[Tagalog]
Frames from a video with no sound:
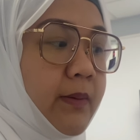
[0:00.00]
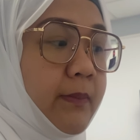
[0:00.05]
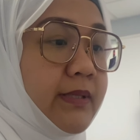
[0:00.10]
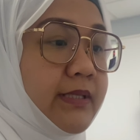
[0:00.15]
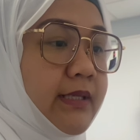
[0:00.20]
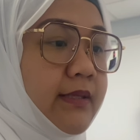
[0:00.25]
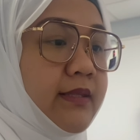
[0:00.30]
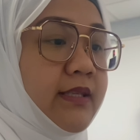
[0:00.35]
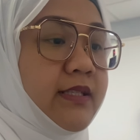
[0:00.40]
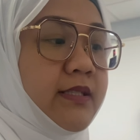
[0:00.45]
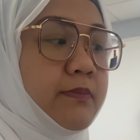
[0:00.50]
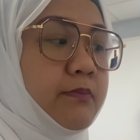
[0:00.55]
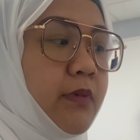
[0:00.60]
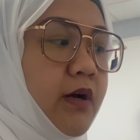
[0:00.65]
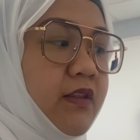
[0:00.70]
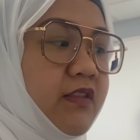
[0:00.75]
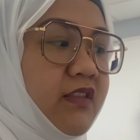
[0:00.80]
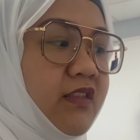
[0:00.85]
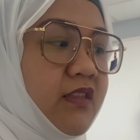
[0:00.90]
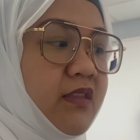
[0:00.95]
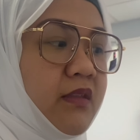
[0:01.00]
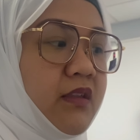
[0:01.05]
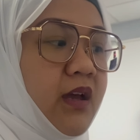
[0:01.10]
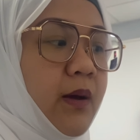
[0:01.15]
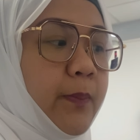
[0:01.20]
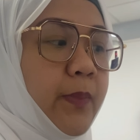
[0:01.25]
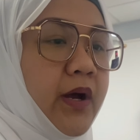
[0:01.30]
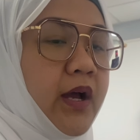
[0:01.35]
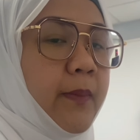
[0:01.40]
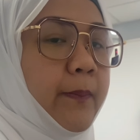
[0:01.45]
Basta this month,
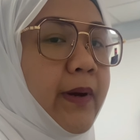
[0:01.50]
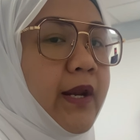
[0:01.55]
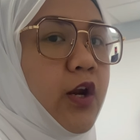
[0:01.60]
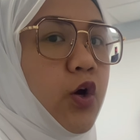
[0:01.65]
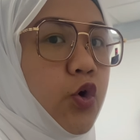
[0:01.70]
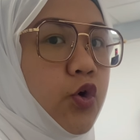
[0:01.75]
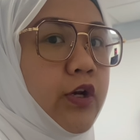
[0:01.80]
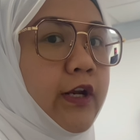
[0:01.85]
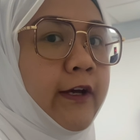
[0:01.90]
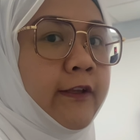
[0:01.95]
kapag panahon